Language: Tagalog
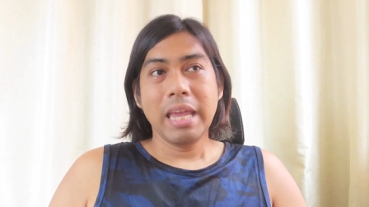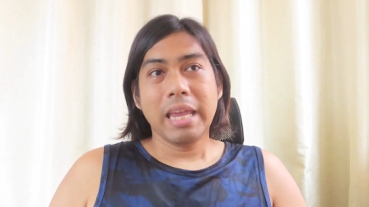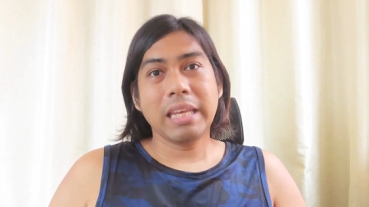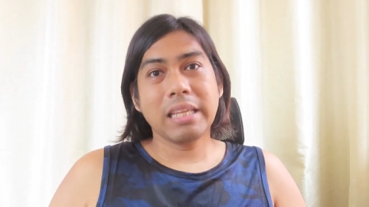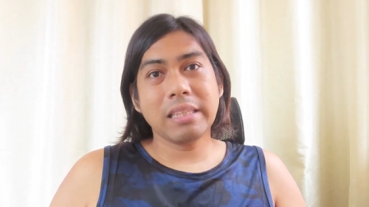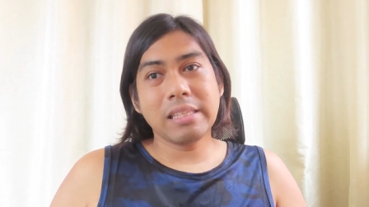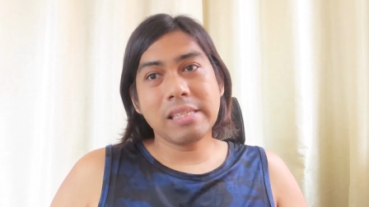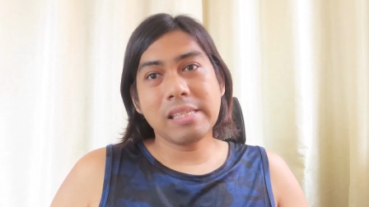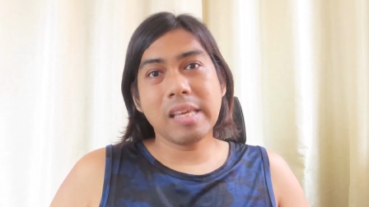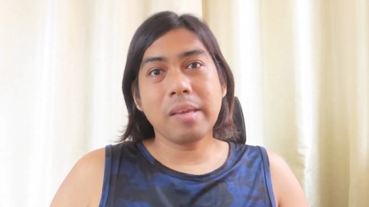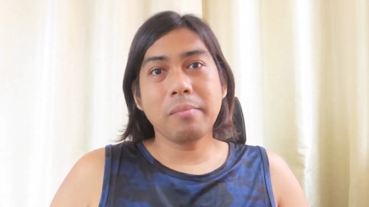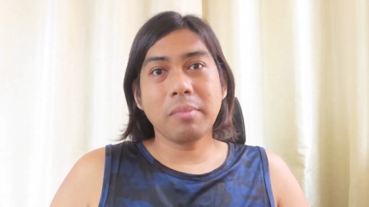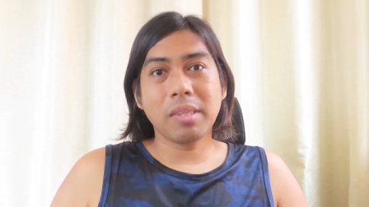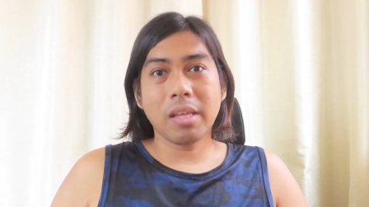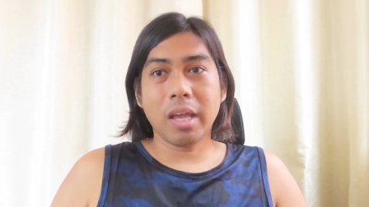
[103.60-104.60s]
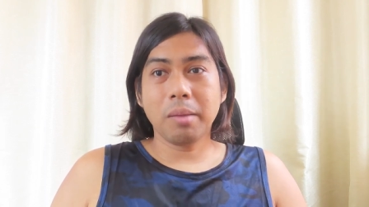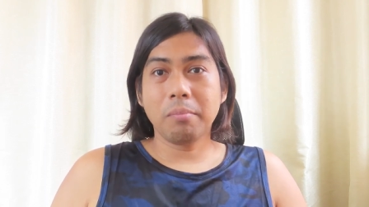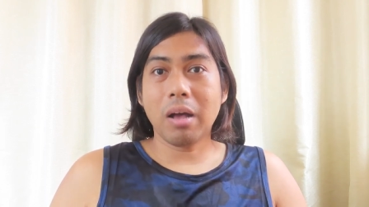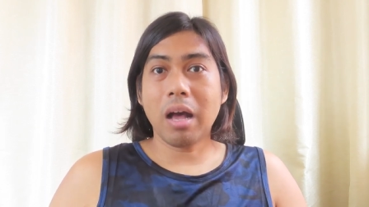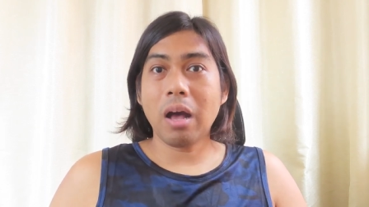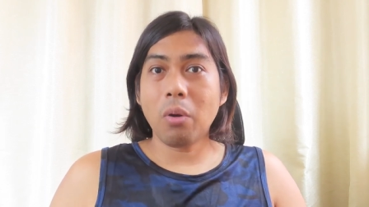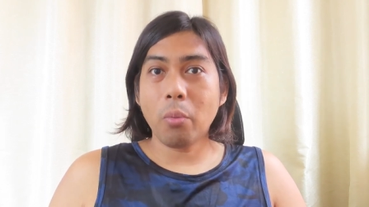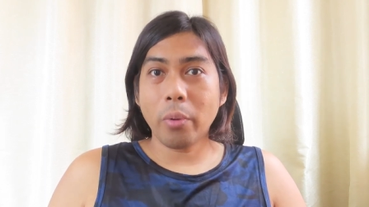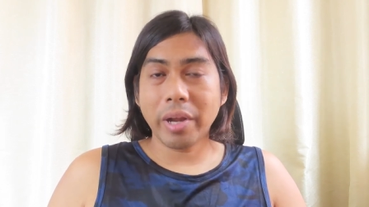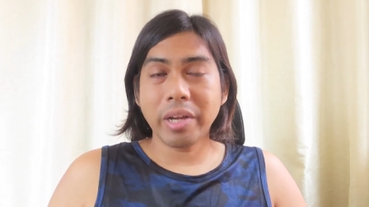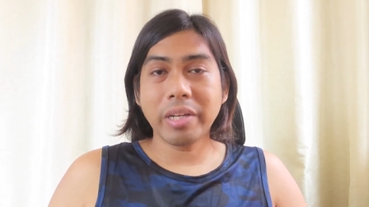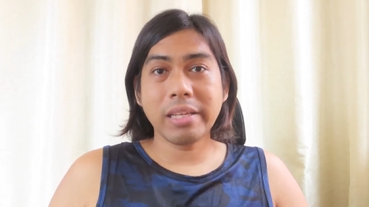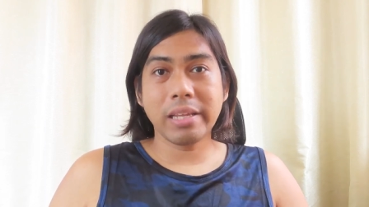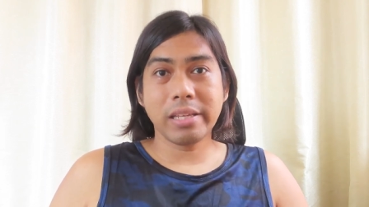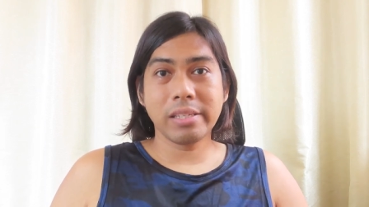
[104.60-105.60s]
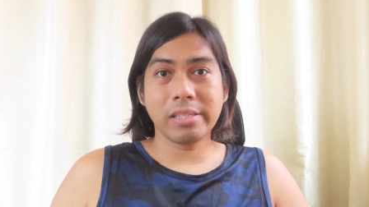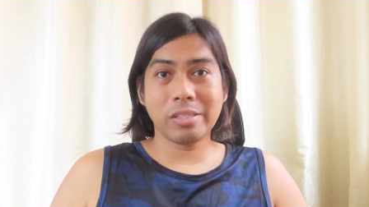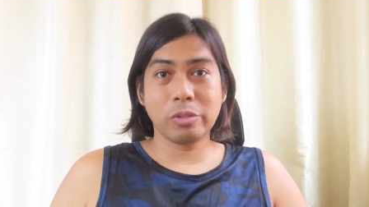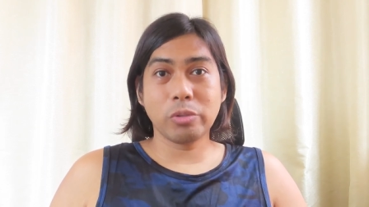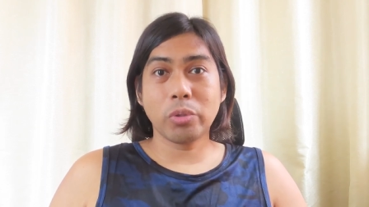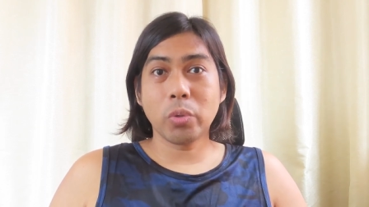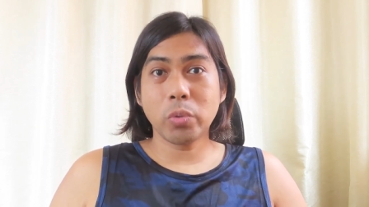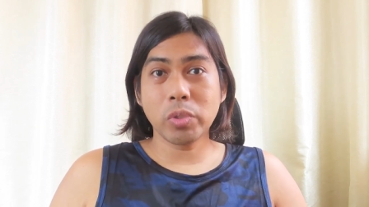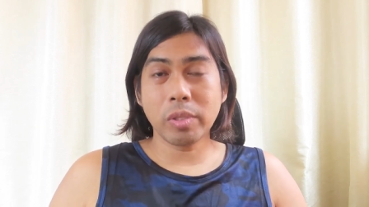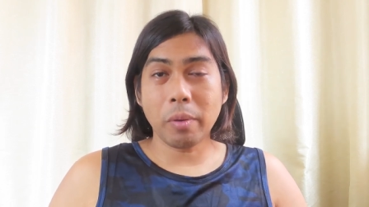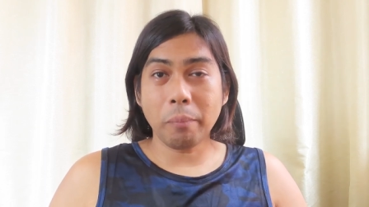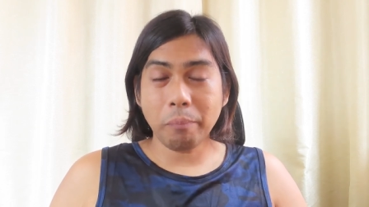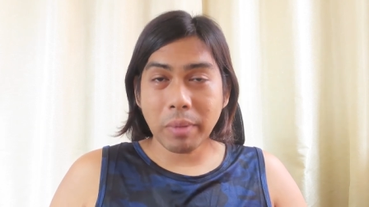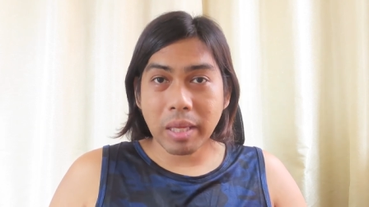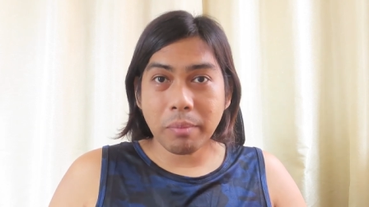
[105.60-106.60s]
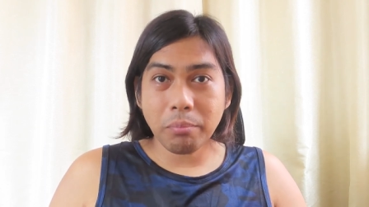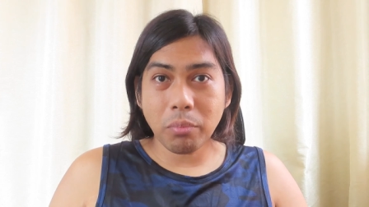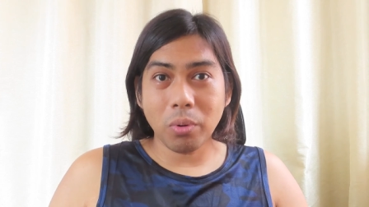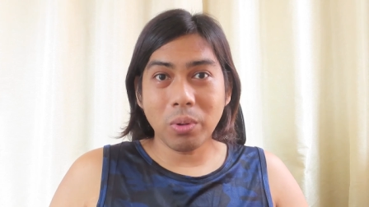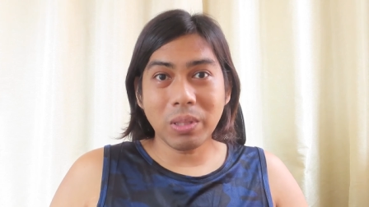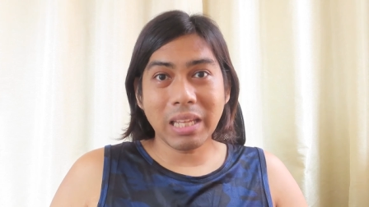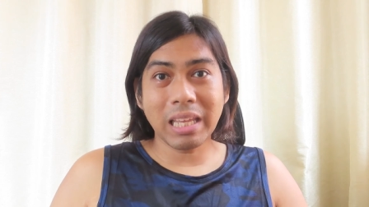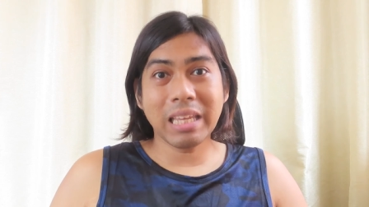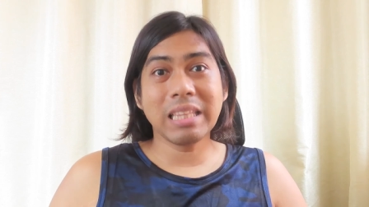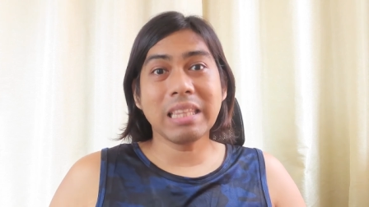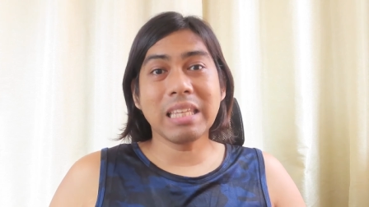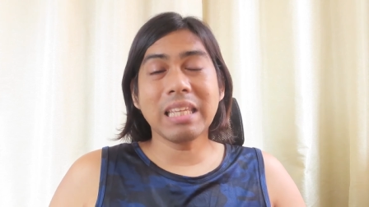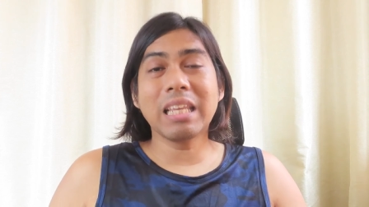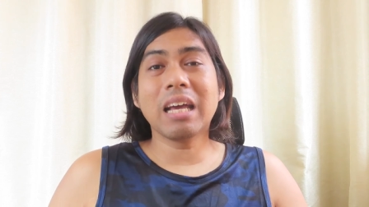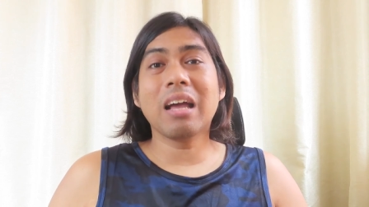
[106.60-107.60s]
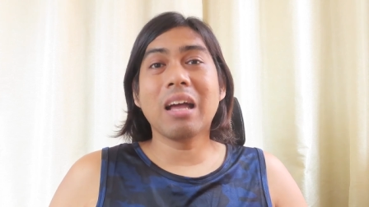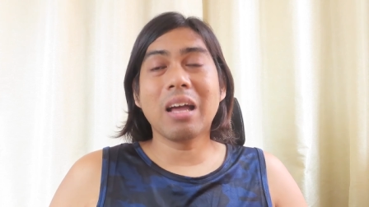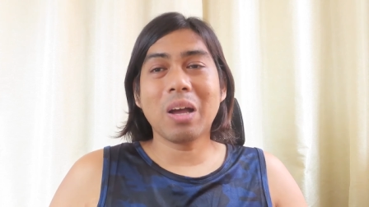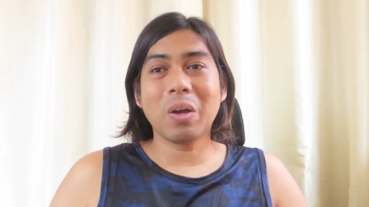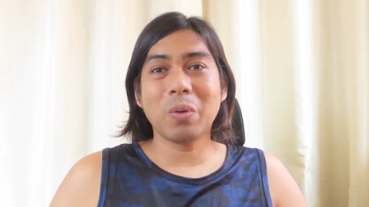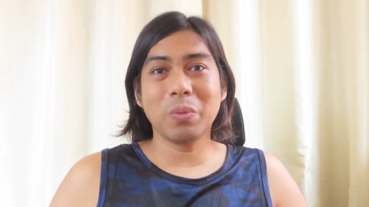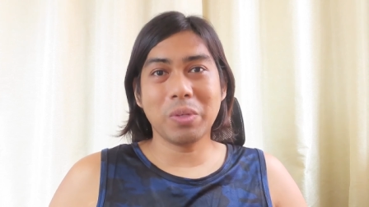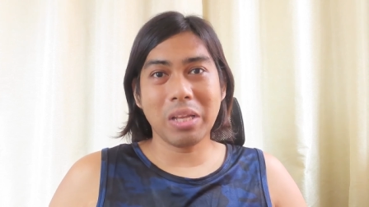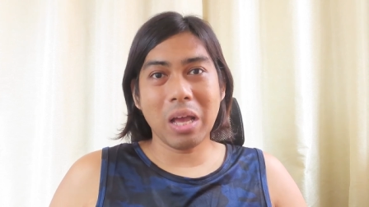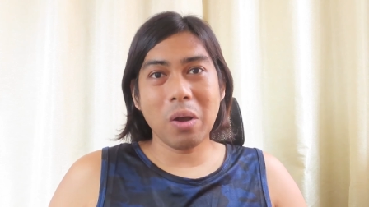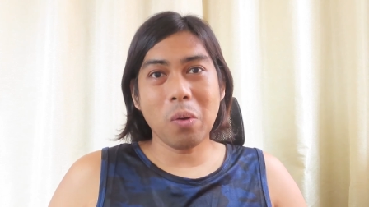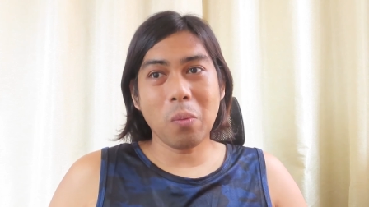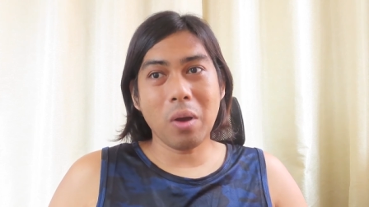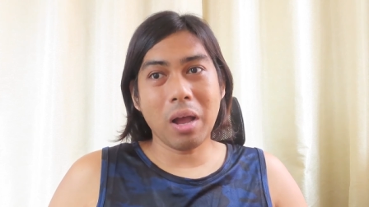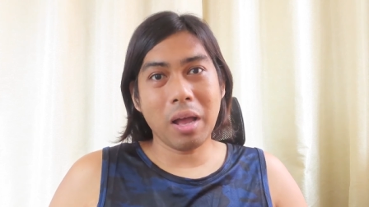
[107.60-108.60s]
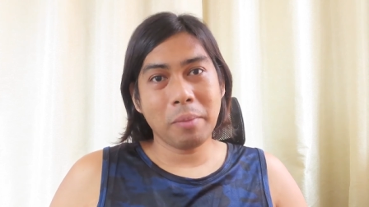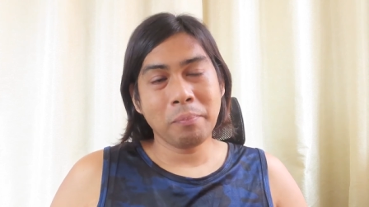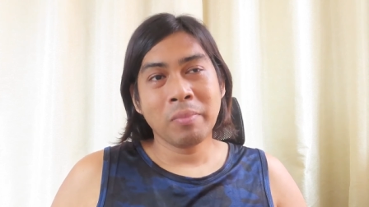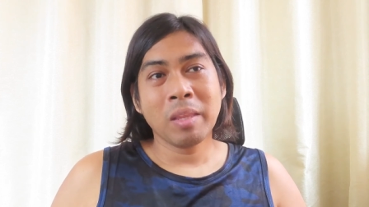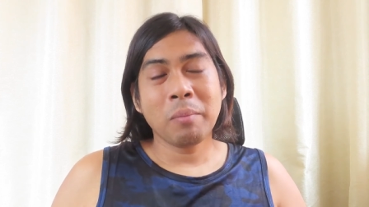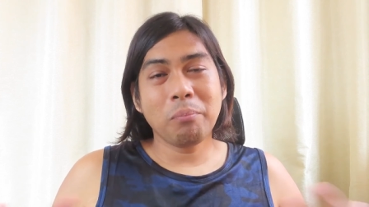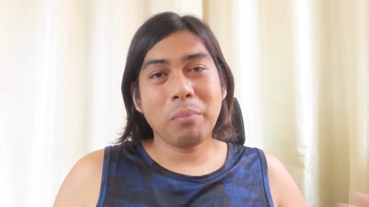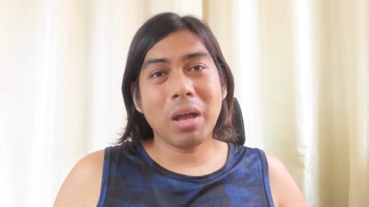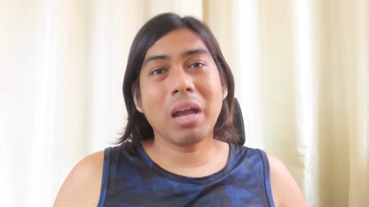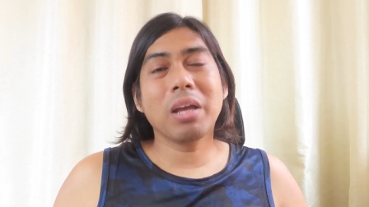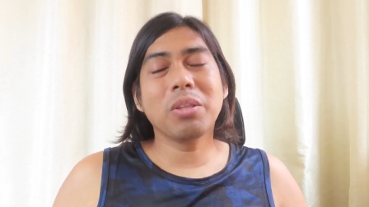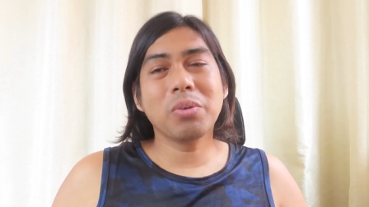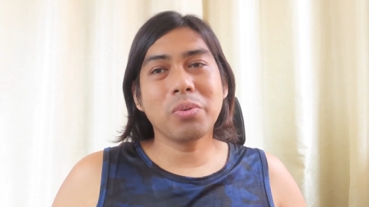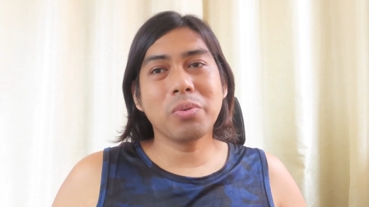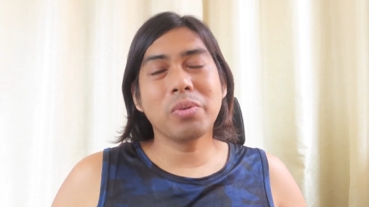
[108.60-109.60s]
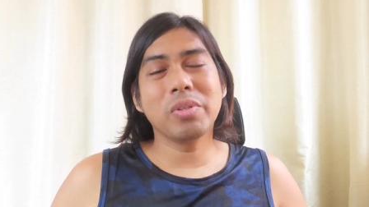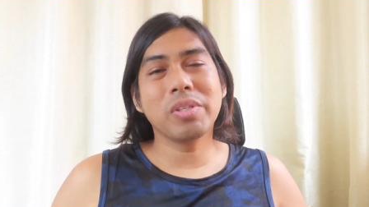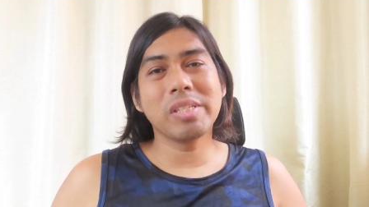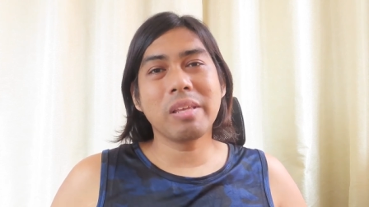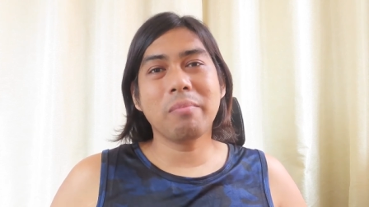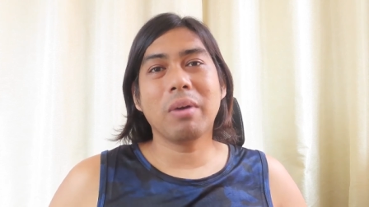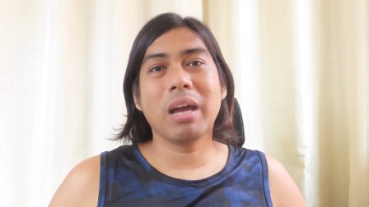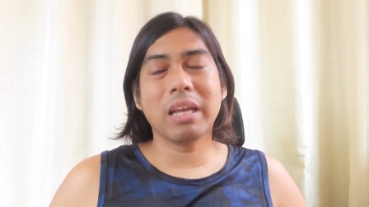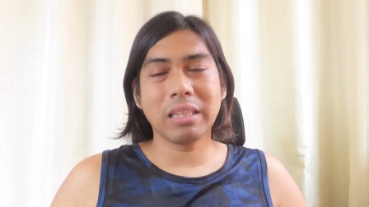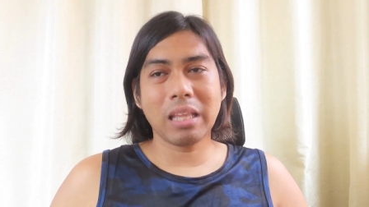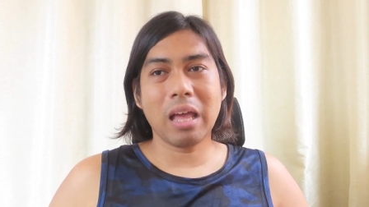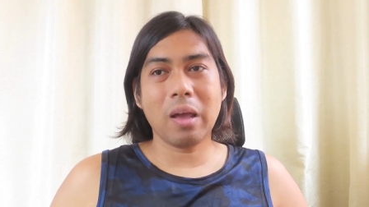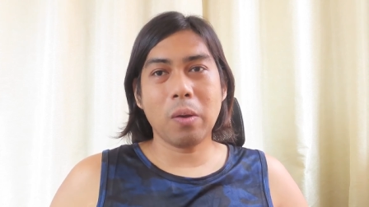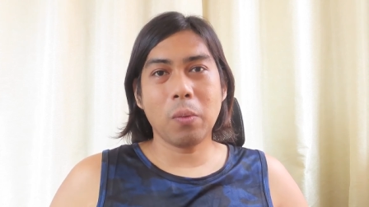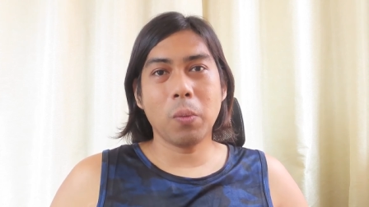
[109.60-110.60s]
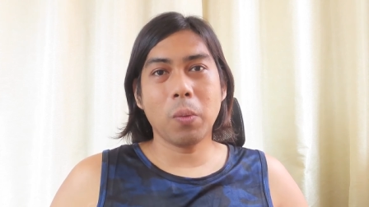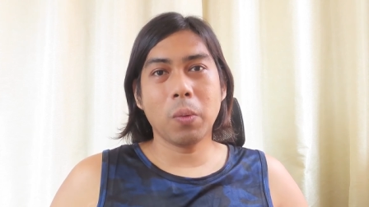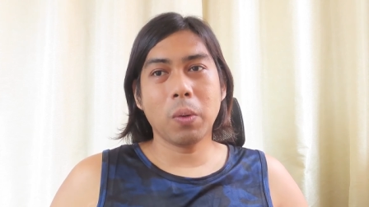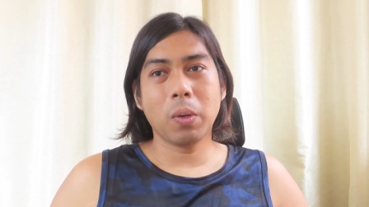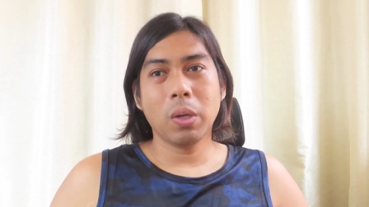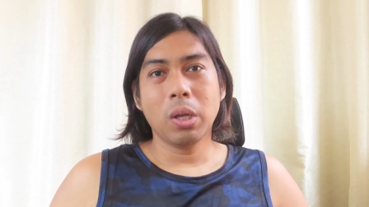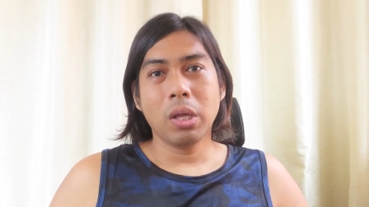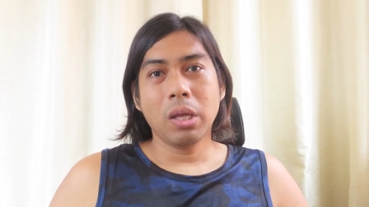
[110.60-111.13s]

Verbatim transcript: And at the same time, awareness to those people na hindi nakakaunawa para doon sa mga taong